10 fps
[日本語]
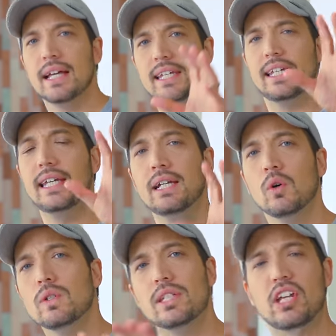
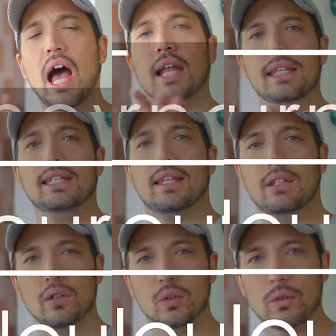ヒーローズジャーニーって
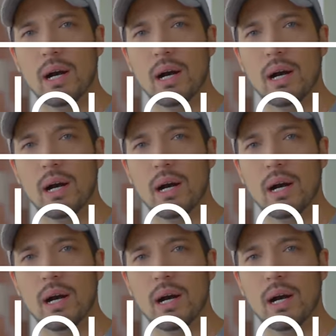いう言